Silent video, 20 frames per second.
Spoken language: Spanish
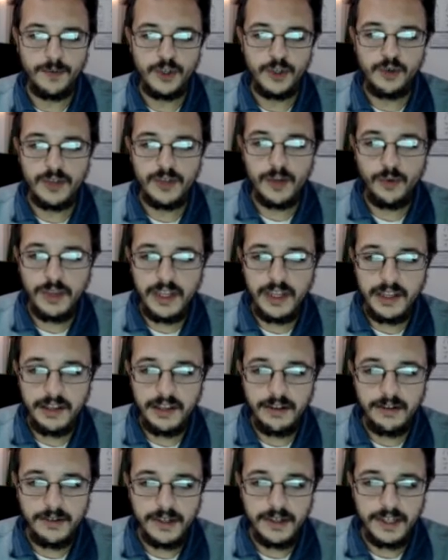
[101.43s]
un
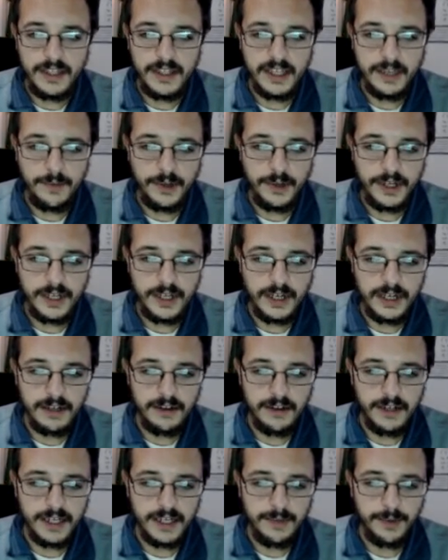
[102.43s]
autito y tenemos que
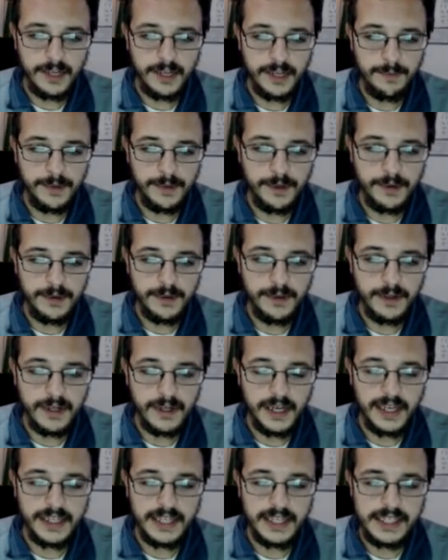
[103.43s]
recoger, por ejemplo,
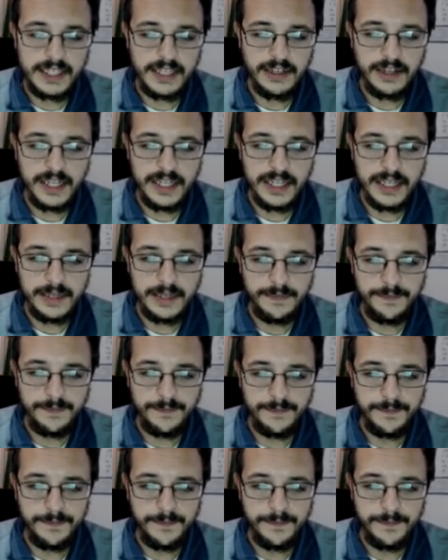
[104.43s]
a esta señorita.
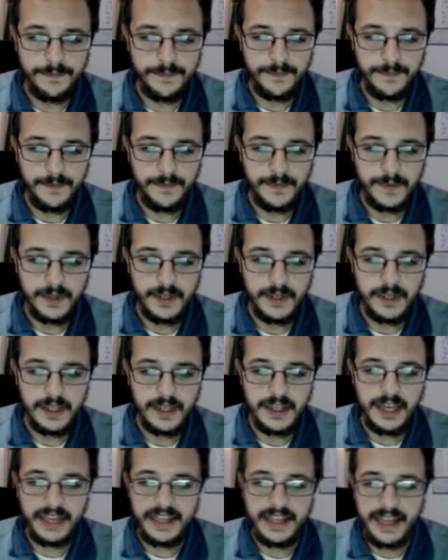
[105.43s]

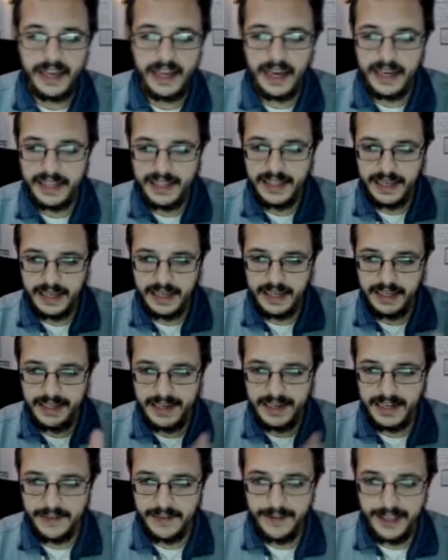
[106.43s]
Ya está, ahí está, está
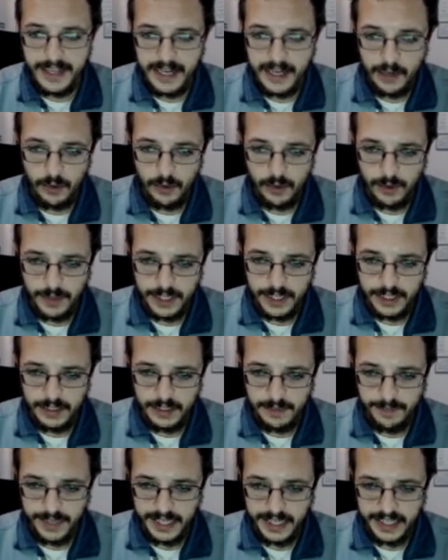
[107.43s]
arriba del auto, ¿ven?
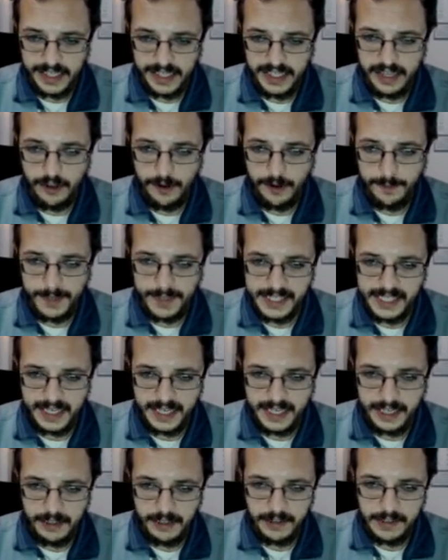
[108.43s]
Ven que tiene dos
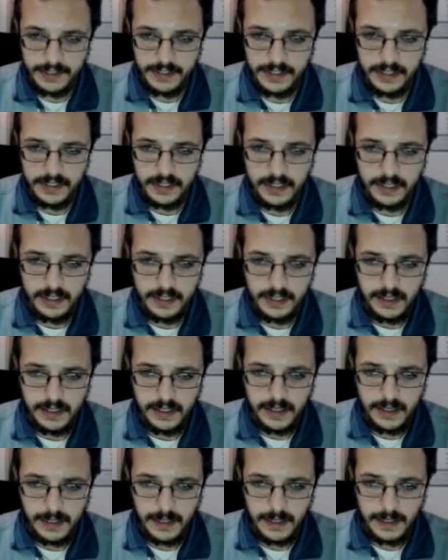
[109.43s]
pasajeros.
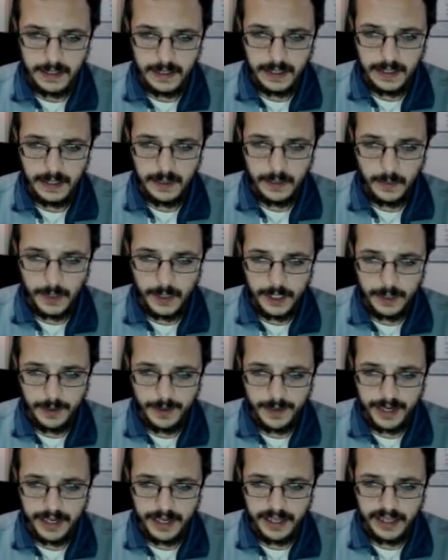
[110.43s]
Y bueno,
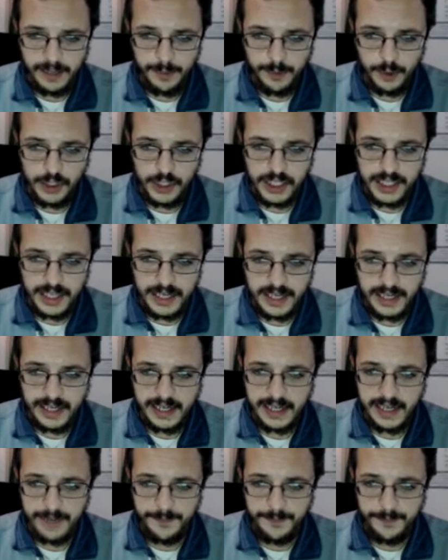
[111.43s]
habrá que depositarla
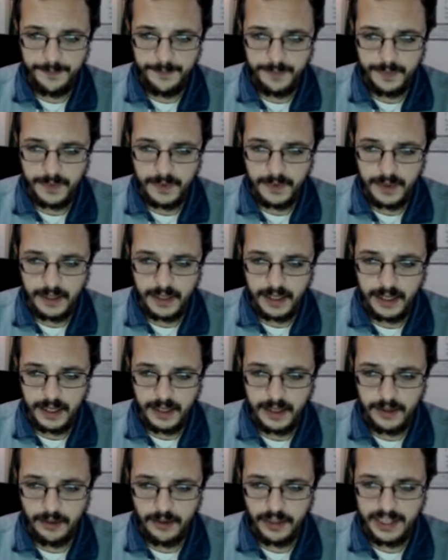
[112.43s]
acá.
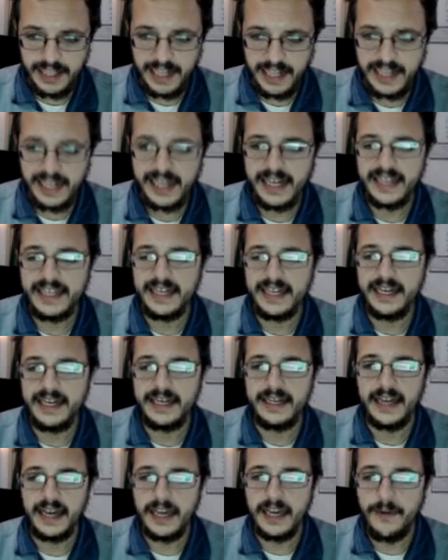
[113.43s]
Acá, donde está el cartel.
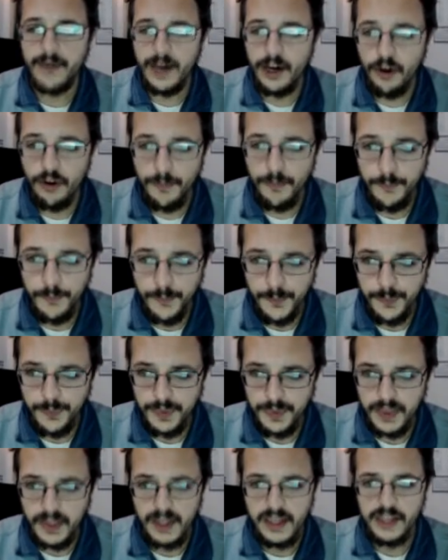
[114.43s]
Ahí bajo.
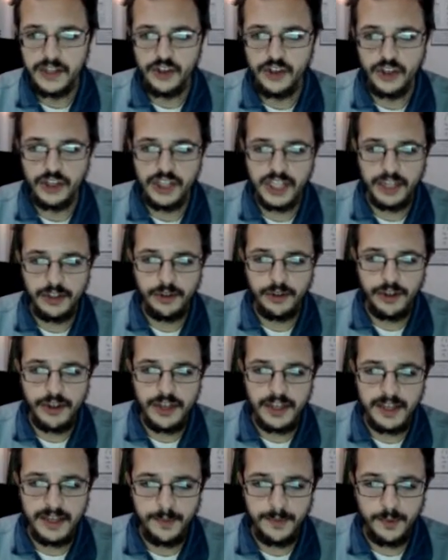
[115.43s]
Son
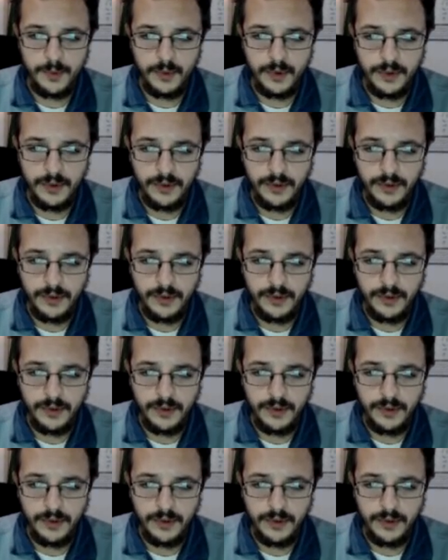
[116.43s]
180 puntos.